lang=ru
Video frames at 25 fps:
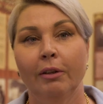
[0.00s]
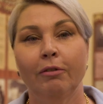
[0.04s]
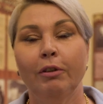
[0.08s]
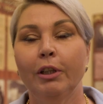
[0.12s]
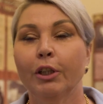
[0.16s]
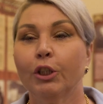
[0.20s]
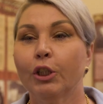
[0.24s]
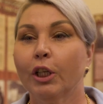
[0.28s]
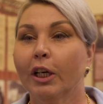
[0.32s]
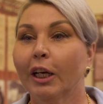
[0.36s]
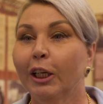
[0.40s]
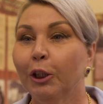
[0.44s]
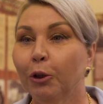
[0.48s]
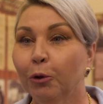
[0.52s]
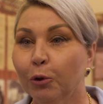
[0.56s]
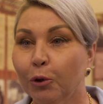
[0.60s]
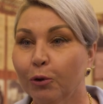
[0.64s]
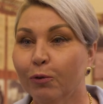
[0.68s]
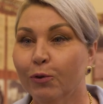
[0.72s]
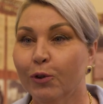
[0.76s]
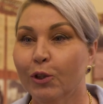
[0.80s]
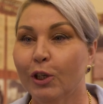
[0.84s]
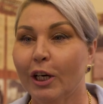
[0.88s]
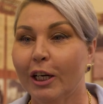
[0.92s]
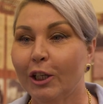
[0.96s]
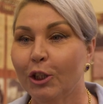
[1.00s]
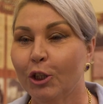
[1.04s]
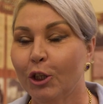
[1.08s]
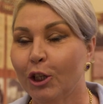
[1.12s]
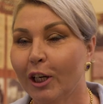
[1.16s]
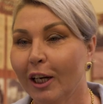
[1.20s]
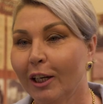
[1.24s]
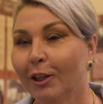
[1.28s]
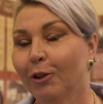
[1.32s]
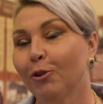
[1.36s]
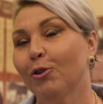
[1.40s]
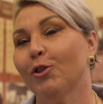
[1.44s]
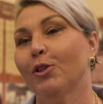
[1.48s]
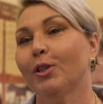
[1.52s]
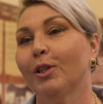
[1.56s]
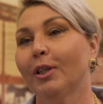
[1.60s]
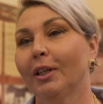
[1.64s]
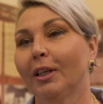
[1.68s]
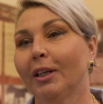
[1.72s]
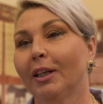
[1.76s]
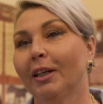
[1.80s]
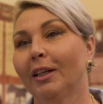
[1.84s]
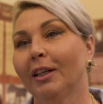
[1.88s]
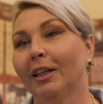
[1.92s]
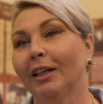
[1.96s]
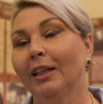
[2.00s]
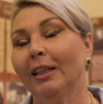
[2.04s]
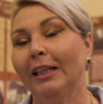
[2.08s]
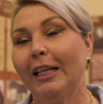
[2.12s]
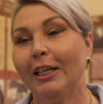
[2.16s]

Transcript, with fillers: В литературу возвращаются